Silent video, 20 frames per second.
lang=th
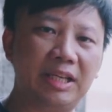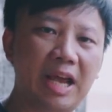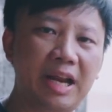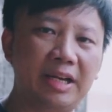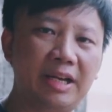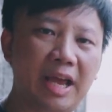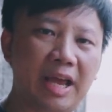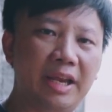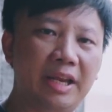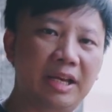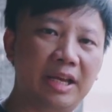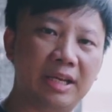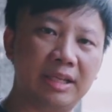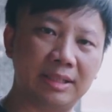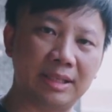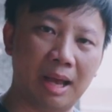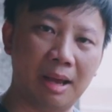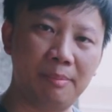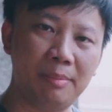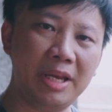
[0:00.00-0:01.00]
ด้านในเนี่ย
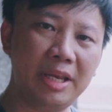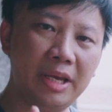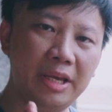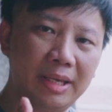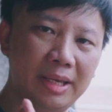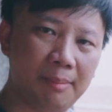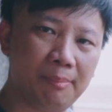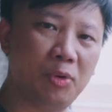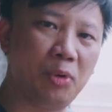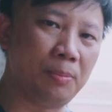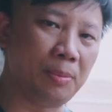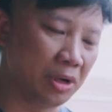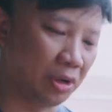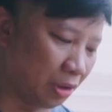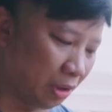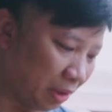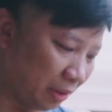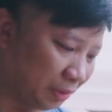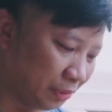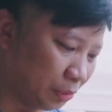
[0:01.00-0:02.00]
สามารถจะเก็บอุป
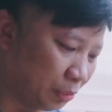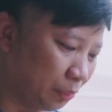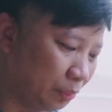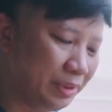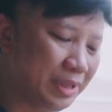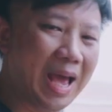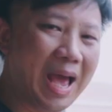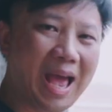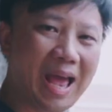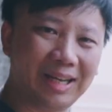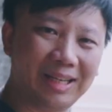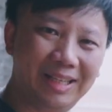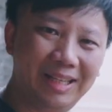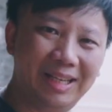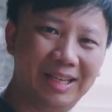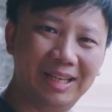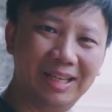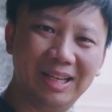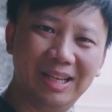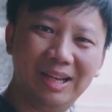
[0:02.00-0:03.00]
กรณ์ทุกอย่าง
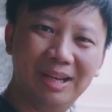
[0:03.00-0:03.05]
ที่